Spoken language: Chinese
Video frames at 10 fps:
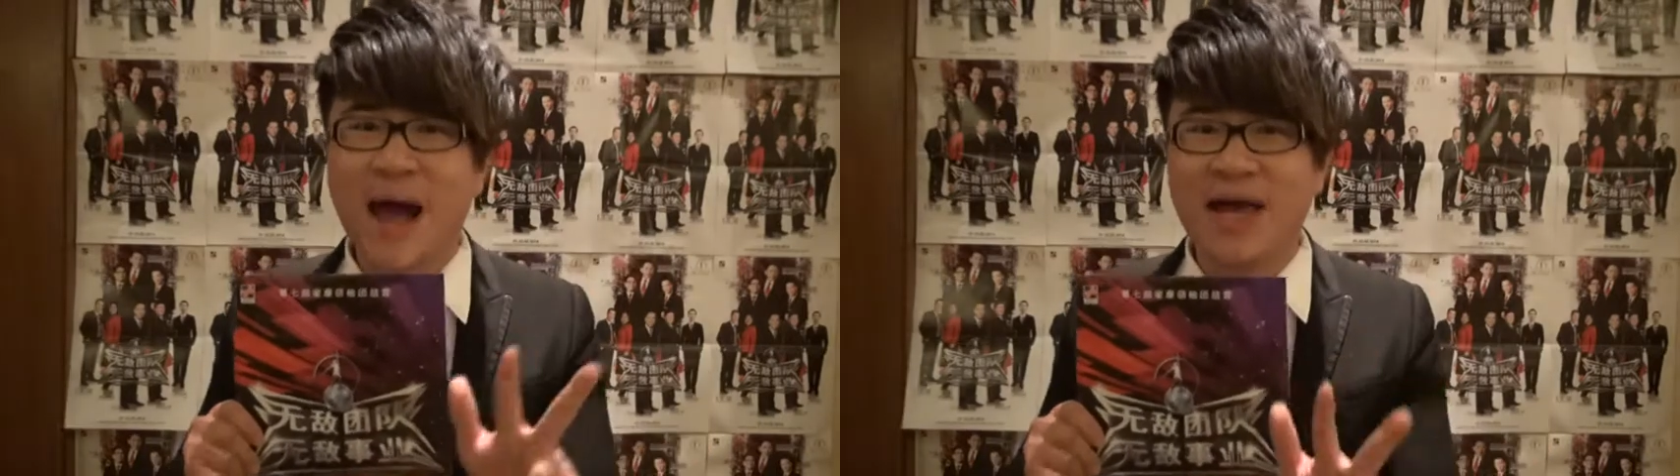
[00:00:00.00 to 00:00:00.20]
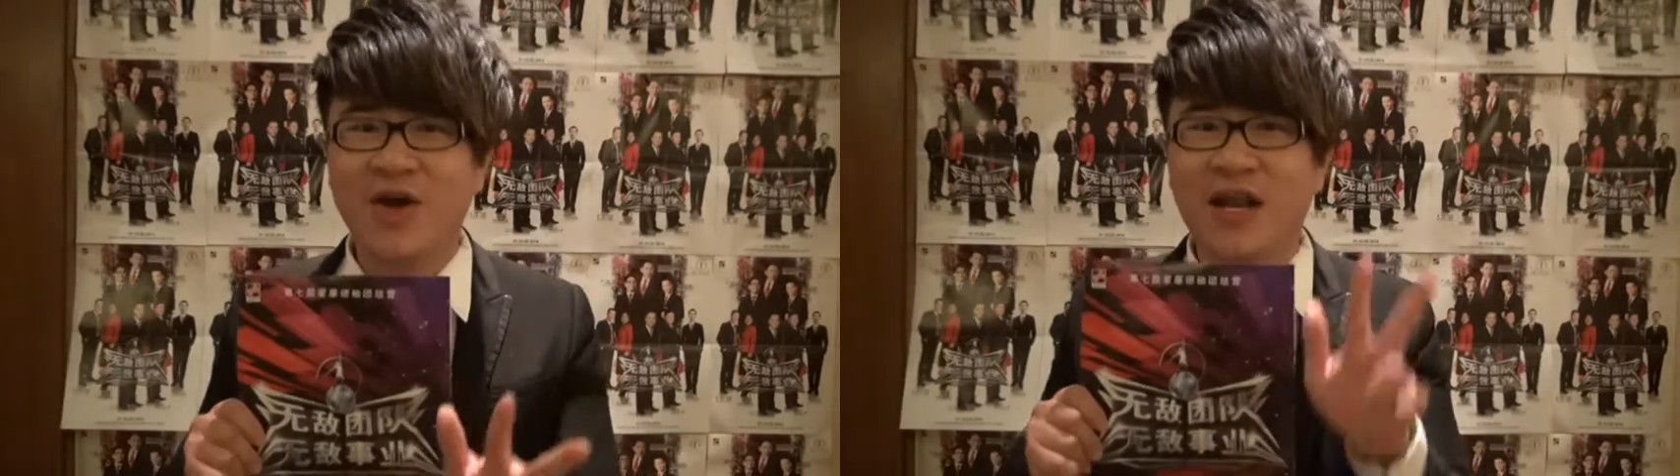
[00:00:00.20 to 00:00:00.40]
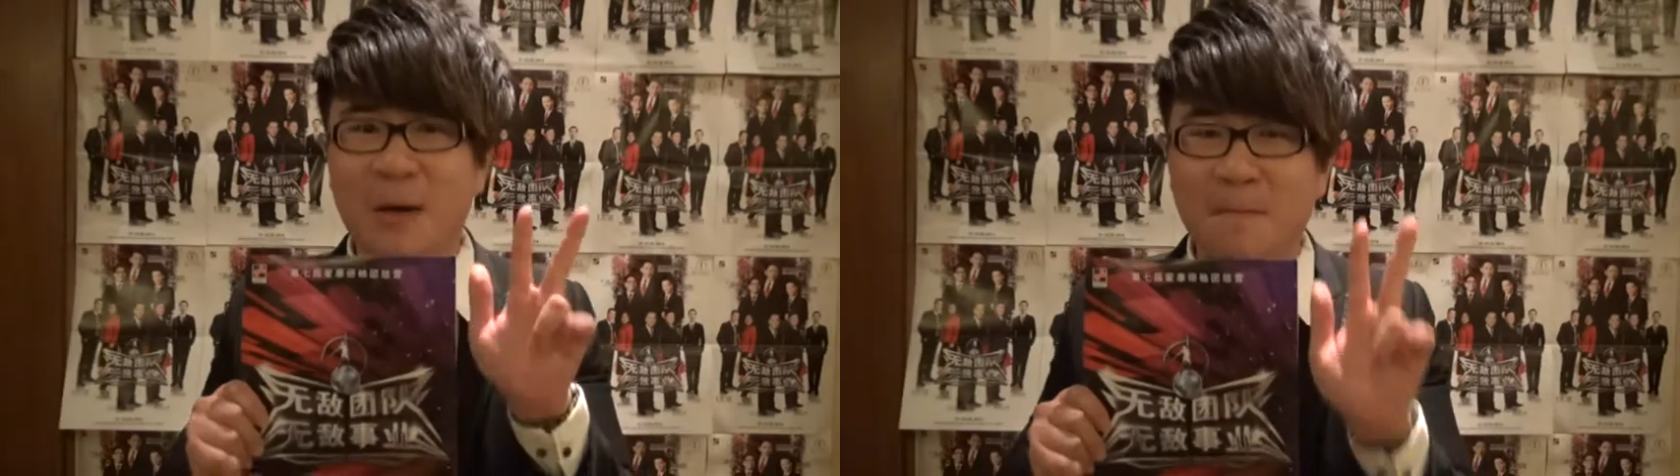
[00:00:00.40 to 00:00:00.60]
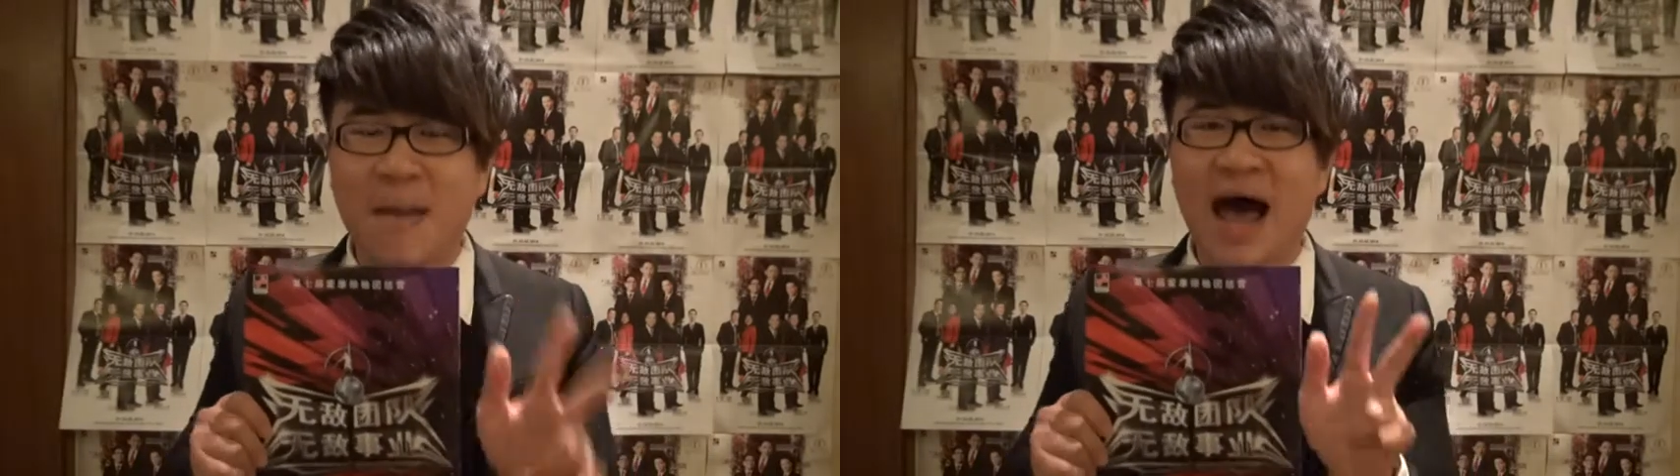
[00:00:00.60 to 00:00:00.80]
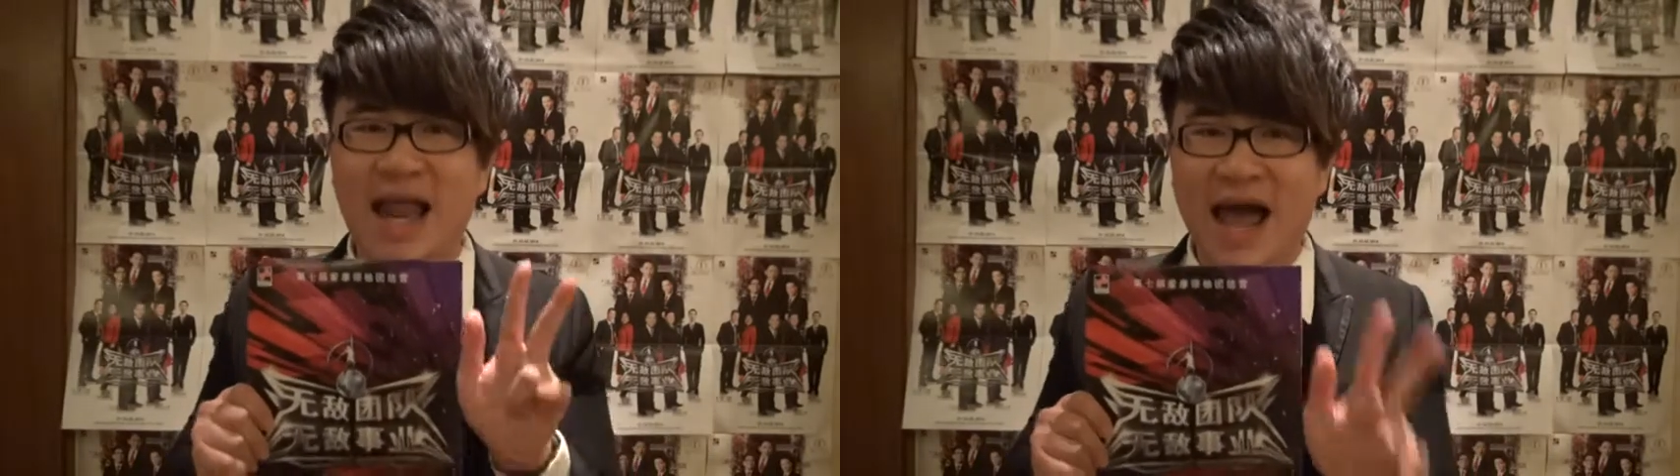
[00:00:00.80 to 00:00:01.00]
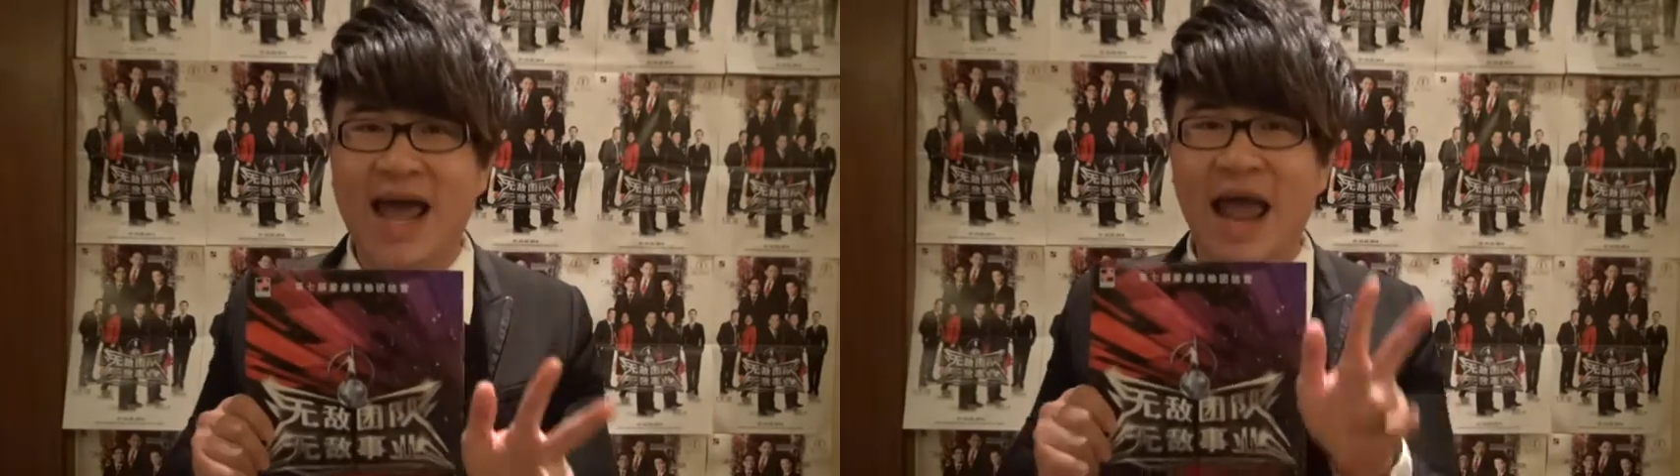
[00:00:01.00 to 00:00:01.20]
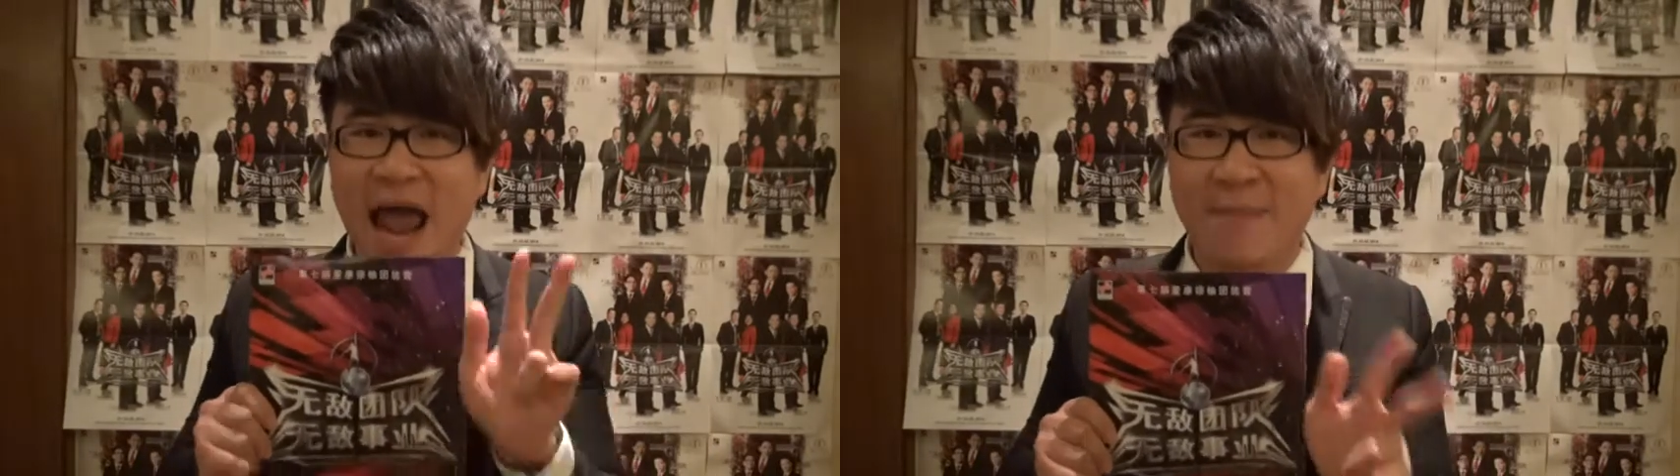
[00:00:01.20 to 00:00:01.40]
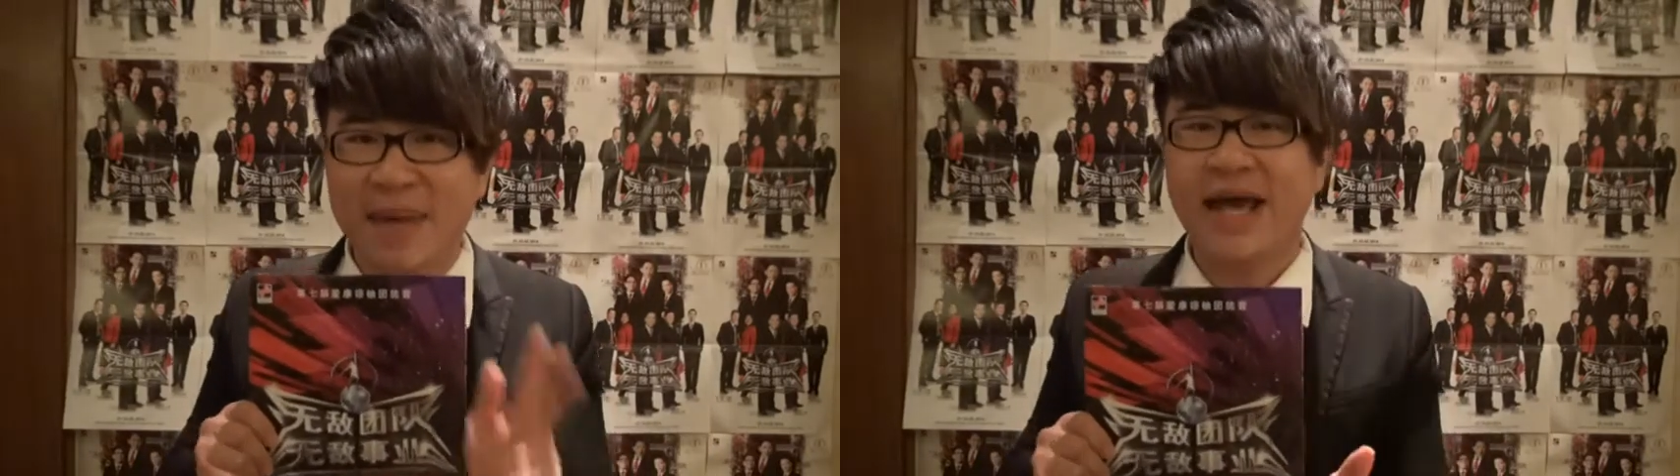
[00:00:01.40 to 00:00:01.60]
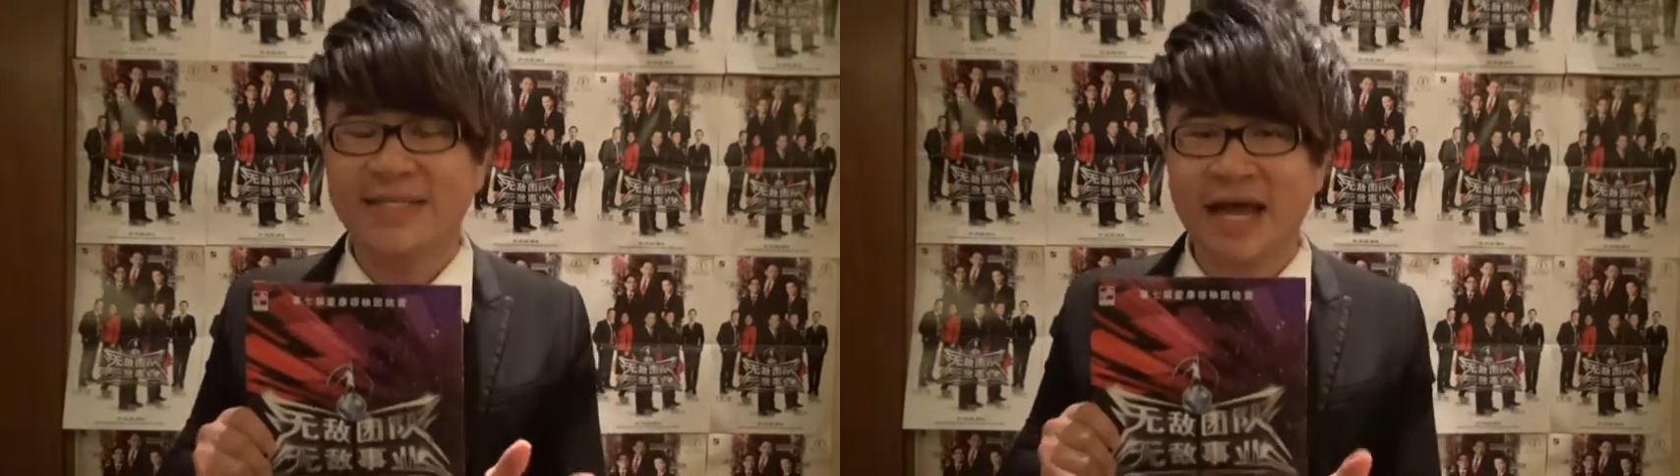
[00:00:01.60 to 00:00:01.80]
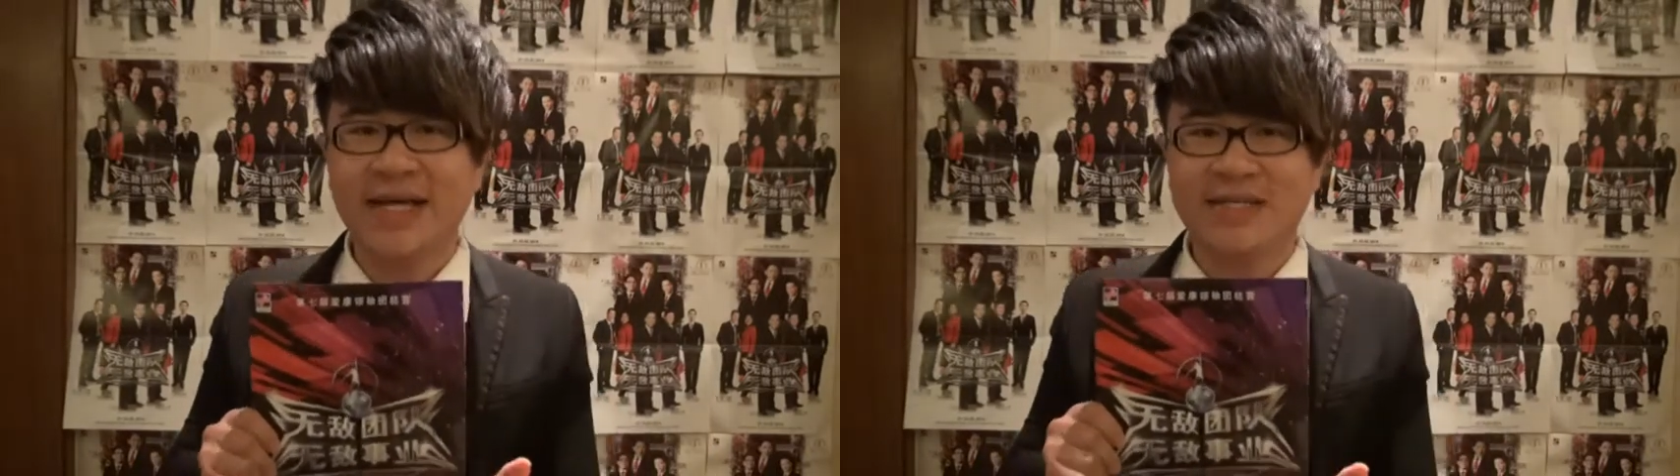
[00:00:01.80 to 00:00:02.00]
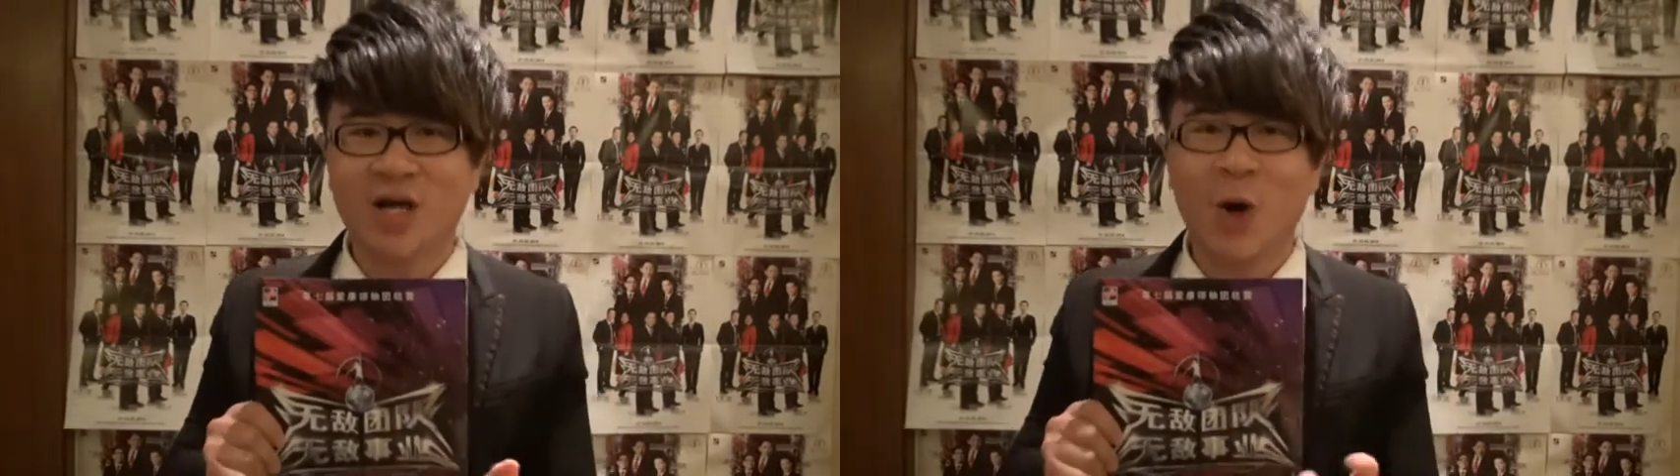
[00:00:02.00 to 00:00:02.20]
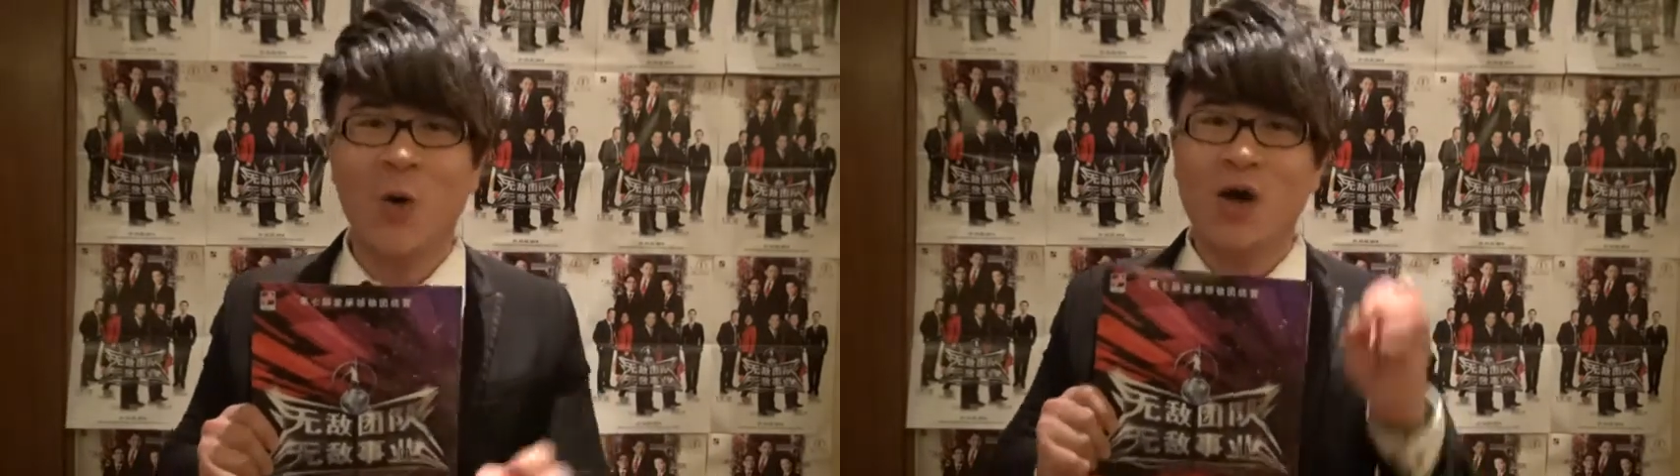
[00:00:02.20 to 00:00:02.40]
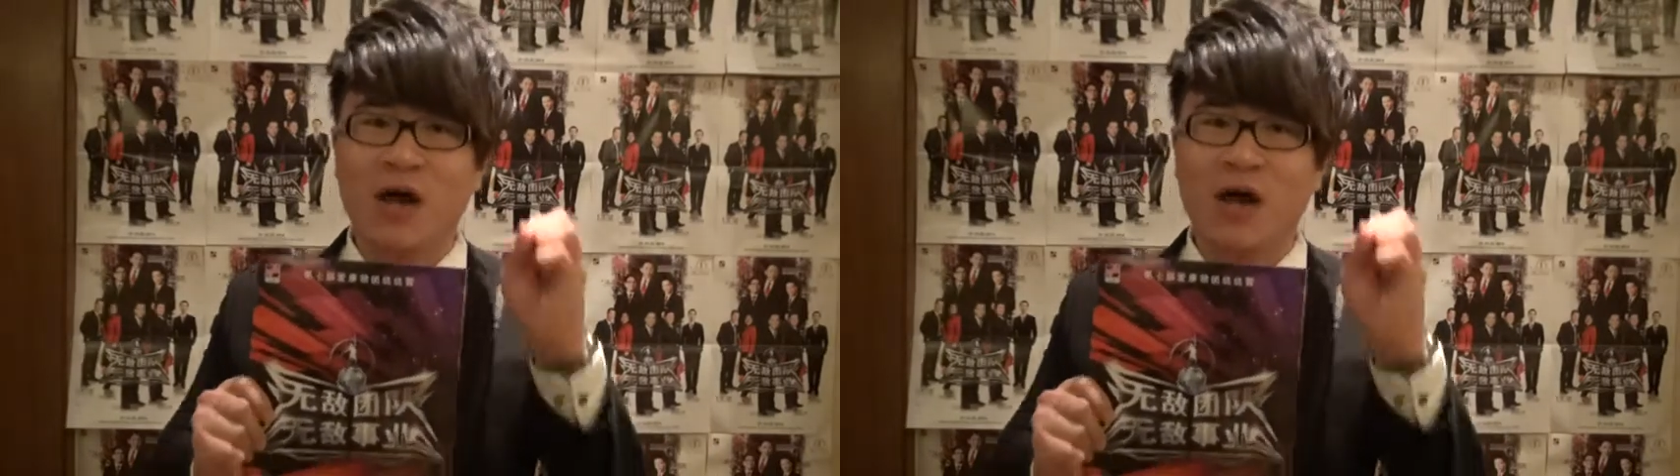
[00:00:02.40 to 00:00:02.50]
八月的马来 m s s 州，